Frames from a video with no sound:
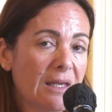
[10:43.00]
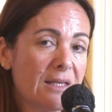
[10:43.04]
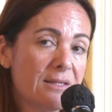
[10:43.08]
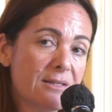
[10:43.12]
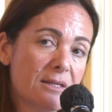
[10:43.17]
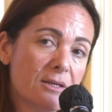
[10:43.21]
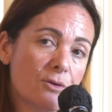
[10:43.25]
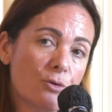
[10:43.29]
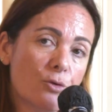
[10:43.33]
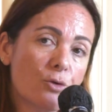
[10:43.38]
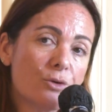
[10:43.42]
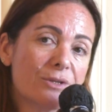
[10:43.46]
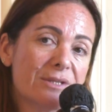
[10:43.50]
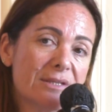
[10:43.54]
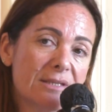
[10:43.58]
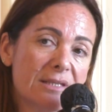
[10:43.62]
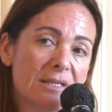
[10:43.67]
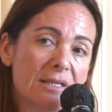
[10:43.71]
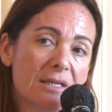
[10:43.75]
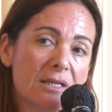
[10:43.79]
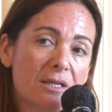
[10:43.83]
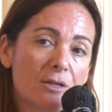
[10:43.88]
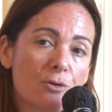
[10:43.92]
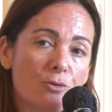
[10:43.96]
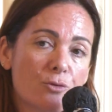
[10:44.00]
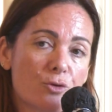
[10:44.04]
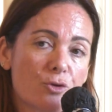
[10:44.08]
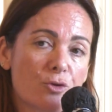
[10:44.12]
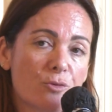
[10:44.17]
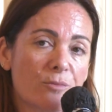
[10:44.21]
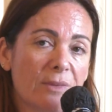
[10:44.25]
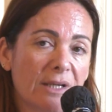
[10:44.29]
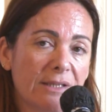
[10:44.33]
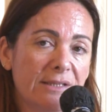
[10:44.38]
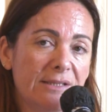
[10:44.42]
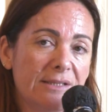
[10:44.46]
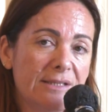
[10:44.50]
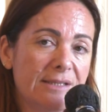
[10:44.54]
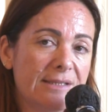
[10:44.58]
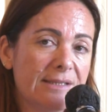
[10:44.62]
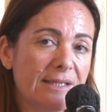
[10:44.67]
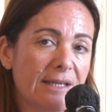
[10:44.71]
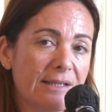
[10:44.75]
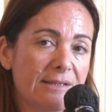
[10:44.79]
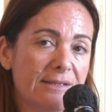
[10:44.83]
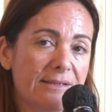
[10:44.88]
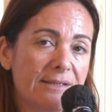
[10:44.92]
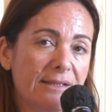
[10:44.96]
Et c'est aussi le chemin
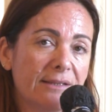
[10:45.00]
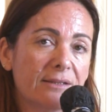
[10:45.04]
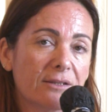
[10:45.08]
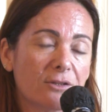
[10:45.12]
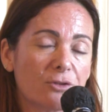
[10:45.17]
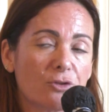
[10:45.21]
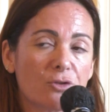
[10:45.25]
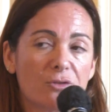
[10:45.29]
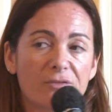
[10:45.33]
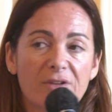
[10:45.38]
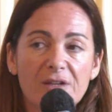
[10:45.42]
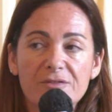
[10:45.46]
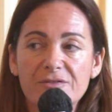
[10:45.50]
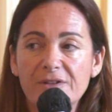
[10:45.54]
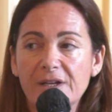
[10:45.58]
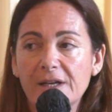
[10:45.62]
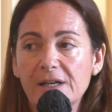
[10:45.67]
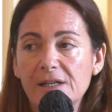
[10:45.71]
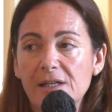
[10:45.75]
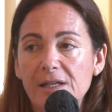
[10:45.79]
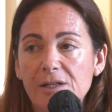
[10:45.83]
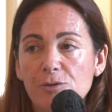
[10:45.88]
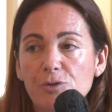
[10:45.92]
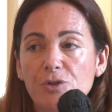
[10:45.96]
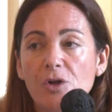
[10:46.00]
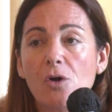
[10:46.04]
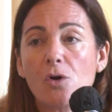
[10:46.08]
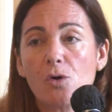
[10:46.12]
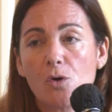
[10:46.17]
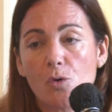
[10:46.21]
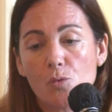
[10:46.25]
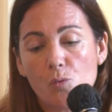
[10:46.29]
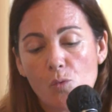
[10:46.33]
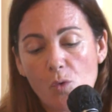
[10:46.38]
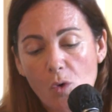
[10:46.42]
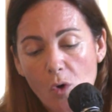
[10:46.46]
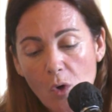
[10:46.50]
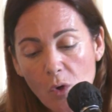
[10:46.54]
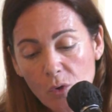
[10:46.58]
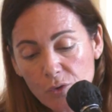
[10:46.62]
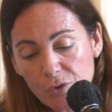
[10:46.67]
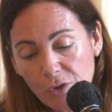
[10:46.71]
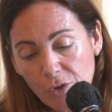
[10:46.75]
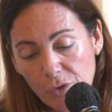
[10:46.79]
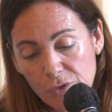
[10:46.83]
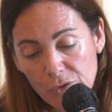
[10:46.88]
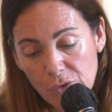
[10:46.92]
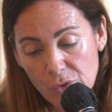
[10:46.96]
initiatique que va faire Éléonore. On
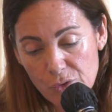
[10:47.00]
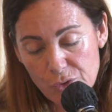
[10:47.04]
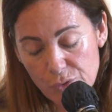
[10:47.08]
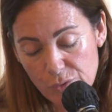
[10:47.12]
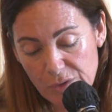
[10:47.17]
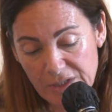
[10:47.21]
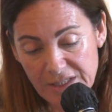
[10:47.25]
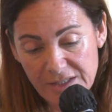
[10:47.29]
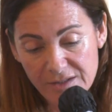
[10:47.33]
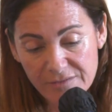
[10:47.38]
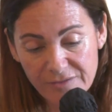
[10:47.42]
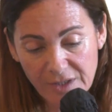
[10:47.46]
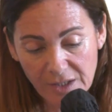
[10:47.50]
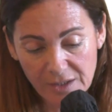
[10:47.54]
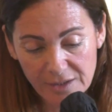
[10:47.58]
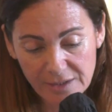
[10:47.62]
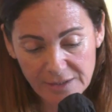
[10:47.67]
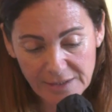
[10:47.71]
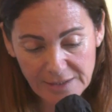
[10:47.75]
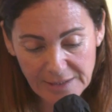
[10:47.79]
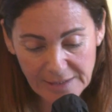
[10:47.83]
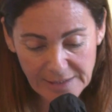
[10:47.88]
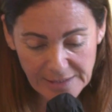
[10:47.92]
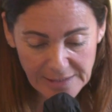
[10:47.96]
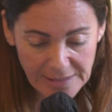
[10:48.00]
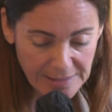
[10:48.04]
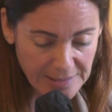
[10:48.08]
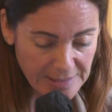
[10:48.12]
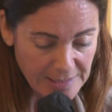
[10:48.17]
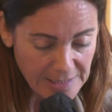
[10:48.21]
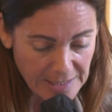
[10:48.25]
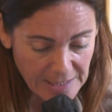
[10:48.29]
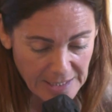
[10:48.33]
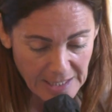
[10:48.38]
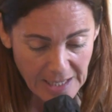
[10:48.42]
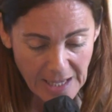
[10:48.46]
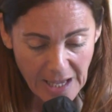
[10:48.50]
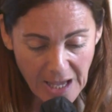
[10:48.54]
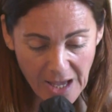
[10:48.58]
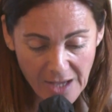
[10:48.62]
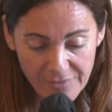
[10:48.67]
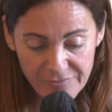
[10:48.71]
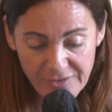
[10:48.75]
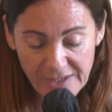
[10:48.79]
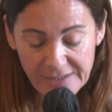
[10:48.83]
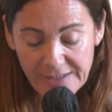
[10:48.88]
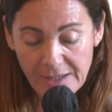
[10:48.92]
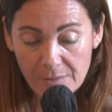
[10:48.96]
rentre dans ce livre
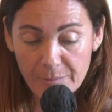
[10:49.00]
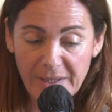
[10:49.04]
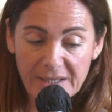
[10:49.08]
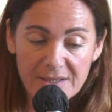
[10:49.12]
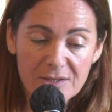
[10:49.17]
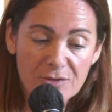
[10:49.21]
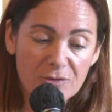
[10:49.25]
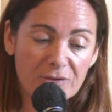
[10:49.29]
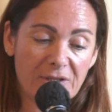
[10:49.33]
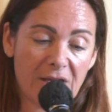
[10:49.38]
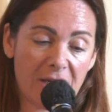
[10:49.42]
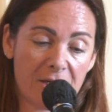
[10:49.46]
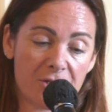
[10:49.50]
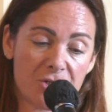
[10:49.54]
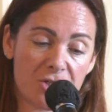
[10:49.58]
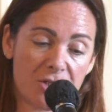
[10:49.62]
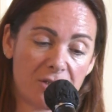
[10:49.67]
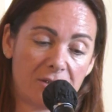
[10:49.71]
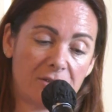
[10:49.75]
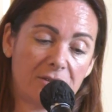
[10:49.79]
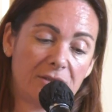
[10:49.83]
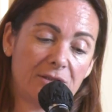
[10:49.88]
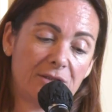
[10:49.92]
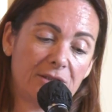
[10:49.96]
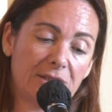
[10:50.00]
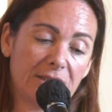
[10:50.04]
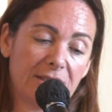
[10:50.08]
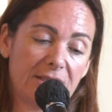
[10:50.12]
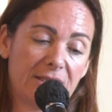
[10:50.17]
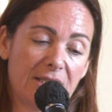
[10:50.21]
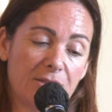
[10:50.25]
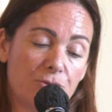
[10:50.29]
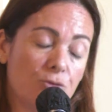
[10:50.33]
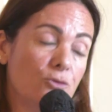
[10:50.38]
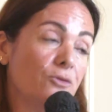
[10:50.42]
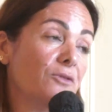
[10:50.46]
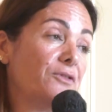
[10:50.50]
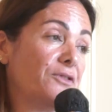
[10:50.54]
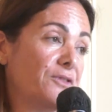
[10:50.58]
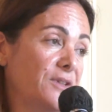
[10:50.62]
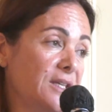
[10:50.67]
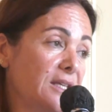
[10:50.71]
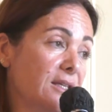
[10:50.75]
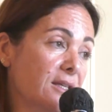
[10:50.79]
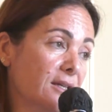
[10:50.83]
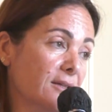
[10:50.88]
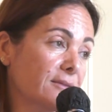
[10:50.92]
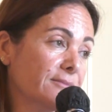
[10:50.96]
avec un personnage qui est une
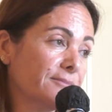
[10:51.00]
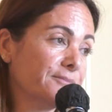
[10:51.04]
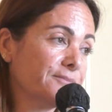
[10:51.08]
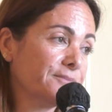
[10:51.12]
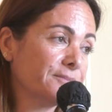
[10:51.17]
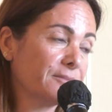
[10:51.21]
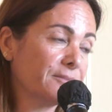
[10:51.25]
fille